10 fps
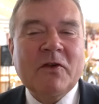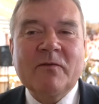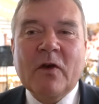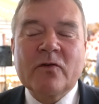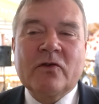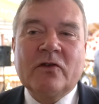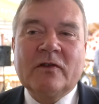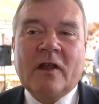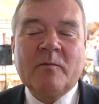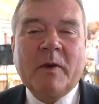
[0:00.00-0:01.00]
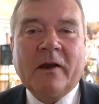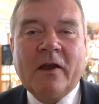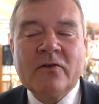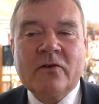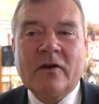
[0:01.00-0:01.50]
się w gościnnej
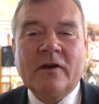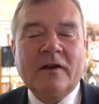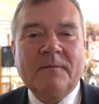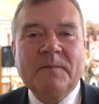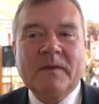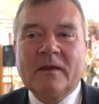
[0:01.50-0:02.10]
Berezie e,